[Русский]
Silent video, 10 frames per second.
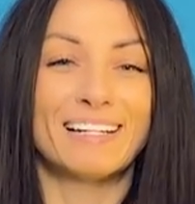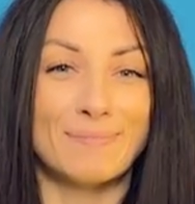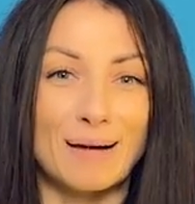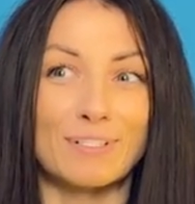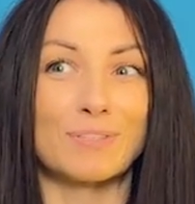
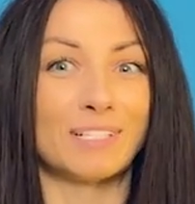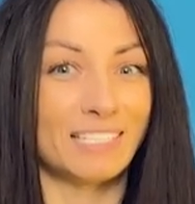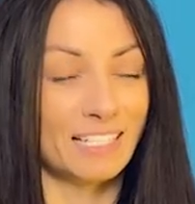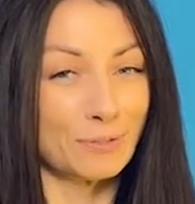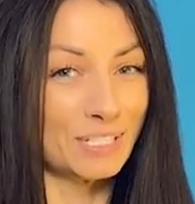Мама же вот
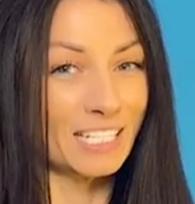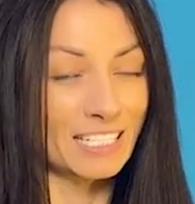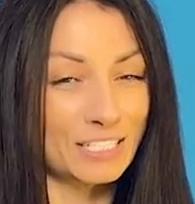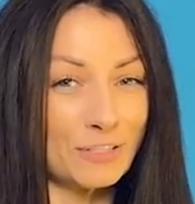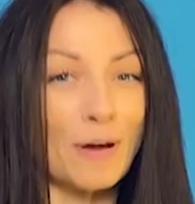это, ручки
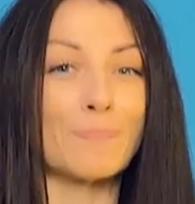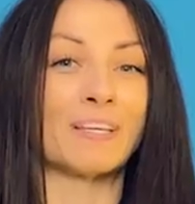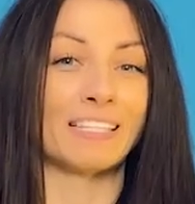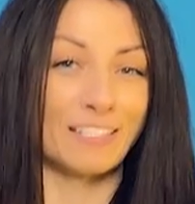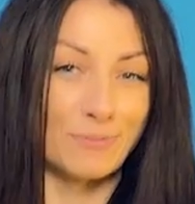и
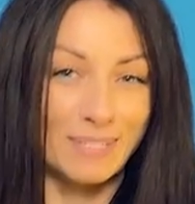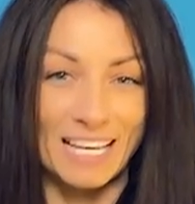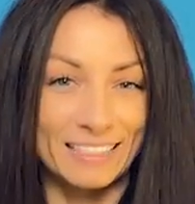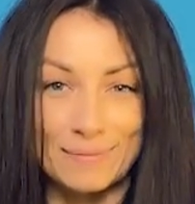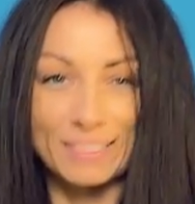жопки, ты у
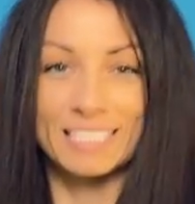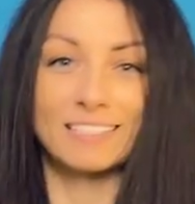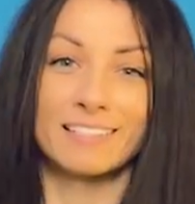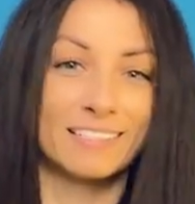меня там, значит,